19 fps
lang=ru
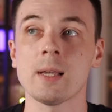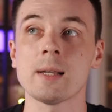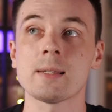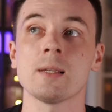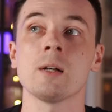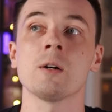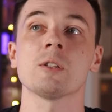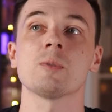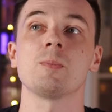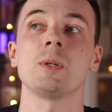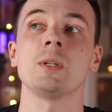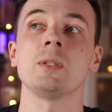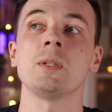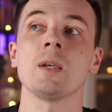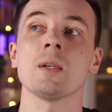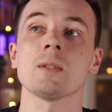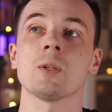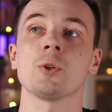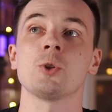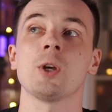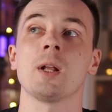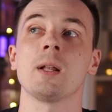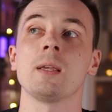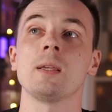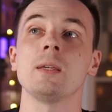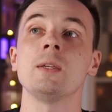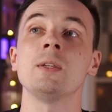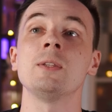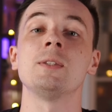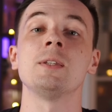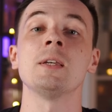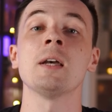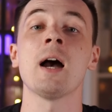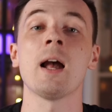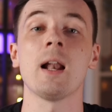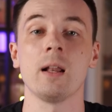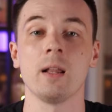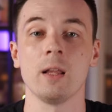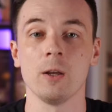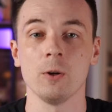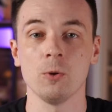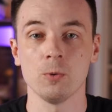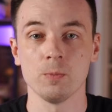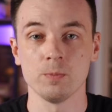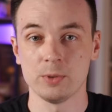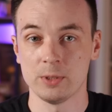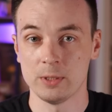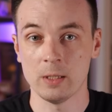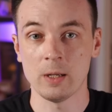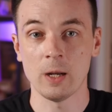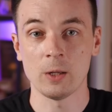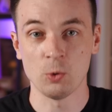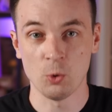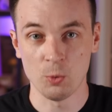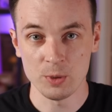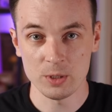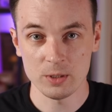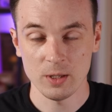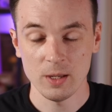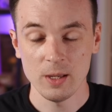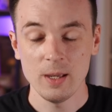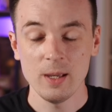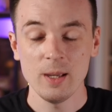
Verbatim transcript: казалось бы, идея изначально идеальная, сэкономить,